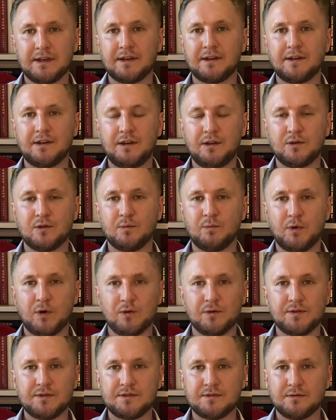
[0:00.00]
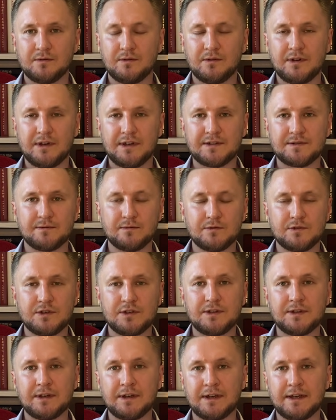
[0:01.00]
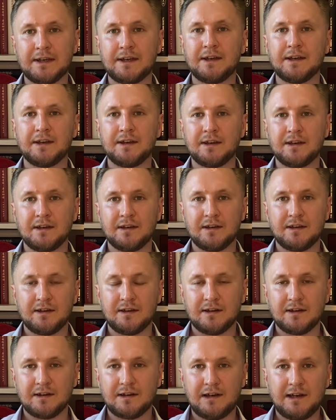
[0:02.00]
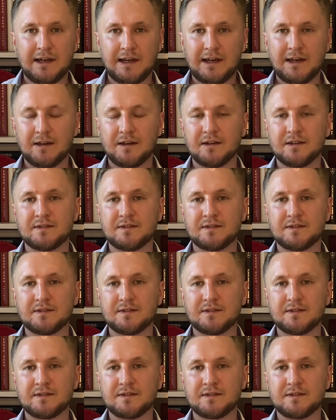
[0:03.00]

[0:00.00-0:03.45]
книгу полностью озвучить. Для